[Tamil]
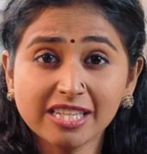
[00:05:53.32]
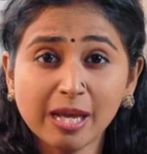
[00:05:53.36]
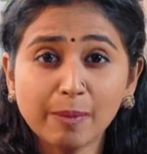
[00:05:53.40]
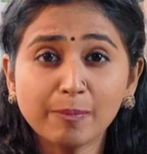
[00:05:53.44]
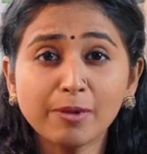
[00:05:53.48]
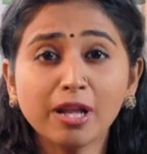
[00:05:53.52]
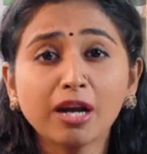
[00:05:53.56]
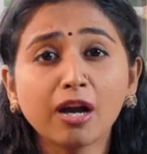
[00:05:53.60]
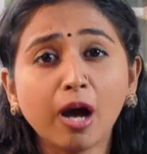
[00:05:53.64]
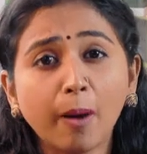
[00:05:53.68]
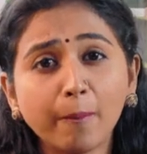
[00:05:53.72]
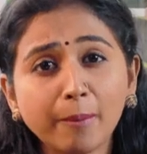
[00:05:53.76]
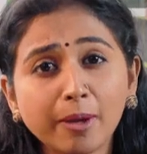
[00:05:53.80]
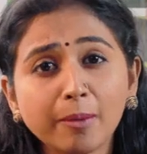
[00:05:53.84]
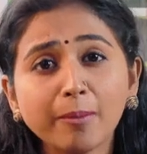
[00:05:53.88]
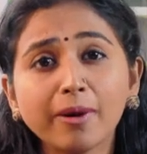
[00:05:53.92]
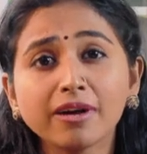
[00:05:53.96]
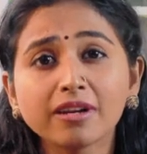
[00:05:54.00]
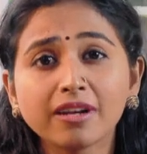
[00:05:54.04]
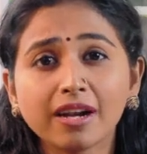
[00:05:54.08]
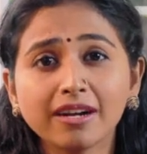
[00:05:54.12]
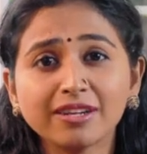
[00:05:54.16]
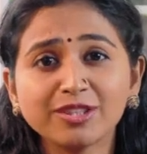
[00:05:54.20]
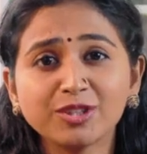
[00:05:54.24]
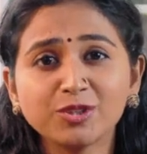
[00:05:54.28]
எக்ஸாமில் கம்மி
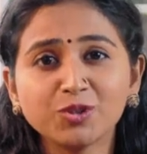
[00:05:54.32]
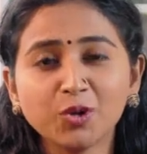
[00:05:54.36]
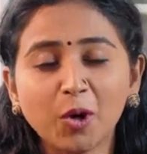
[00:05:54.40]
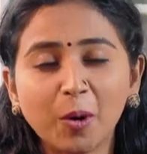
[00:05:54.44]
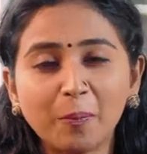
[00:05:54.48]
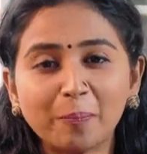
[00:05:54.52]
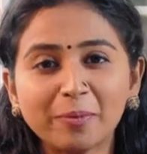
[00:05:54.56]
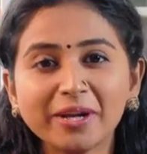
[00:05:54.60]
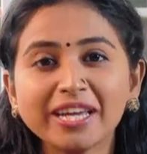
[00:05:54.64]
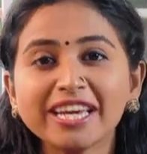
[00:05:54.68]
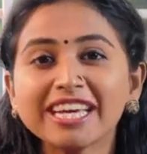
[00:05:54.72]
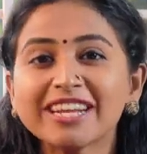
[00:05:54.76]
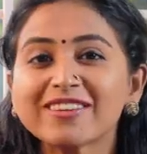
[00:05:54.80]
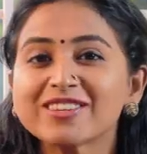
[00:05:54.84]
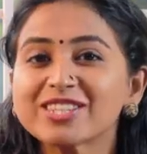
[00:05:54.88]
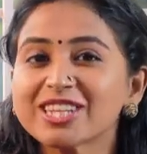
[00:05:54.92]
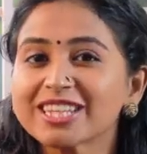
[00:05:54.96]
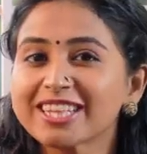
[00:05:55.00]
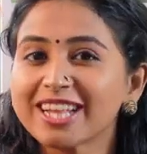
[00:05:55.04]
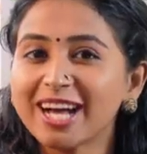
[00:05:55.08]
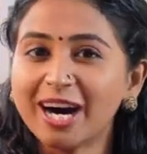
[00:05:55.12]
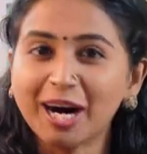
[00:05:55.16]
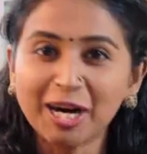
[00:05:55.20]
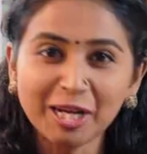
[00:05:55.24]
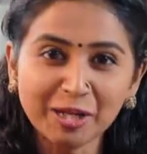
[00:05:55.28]
மார்க் எடுத்துட்டோம் அப்படிங்கிற
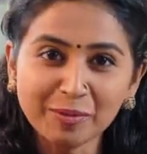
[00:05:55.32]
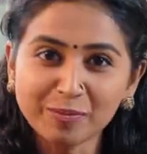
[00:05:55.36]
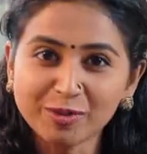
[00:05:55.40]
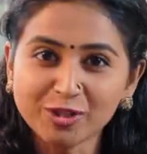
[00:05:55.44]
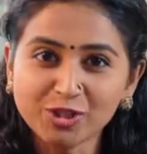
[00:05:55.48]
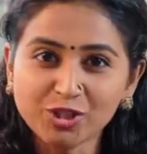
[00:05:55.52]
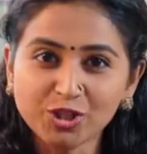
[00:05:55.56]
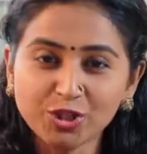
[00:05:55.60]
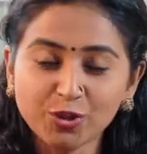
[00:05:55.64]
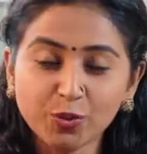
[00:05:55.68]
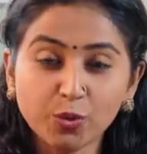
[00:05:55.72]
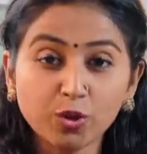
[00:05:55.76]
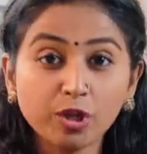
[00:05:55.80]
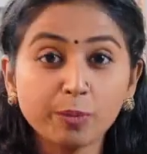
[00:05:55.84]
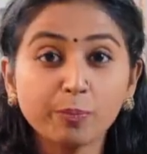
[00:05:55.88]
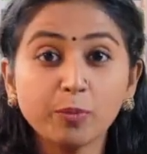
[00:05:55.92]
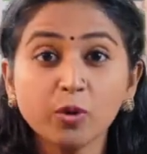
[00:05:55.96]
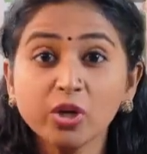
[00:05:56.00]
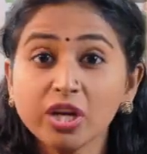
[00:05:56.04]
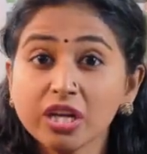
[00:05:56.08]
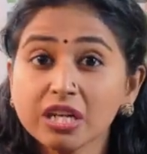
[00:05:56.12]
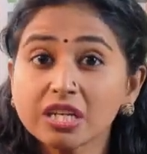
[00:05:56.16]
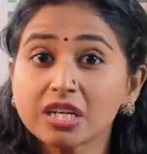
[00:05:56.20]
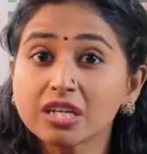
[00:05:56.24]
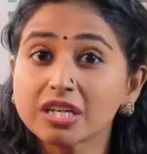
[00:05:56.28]
விஷயத்தில் ஆரம்பித்து ஒரு
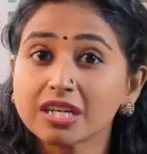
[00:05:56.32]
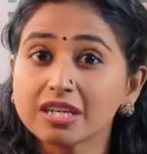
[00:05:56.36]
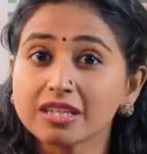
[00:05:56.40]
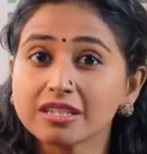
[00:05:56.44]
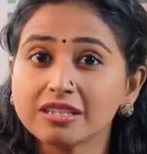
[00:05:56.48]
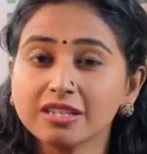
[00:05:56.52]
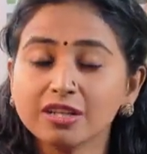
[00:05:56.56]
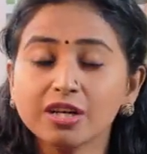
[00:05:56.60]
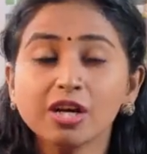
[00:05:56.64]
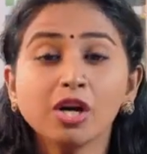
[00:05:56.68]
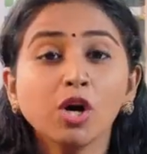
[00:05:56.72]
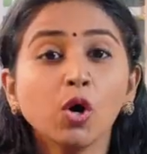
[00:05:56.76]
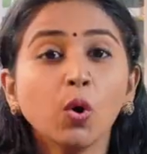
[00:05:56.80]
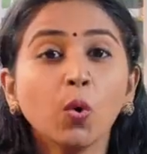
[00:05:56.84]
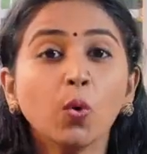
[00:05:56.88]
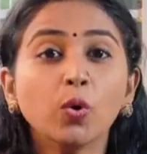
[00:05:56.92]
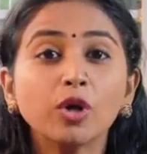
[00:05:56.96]
புயல் நடக்குது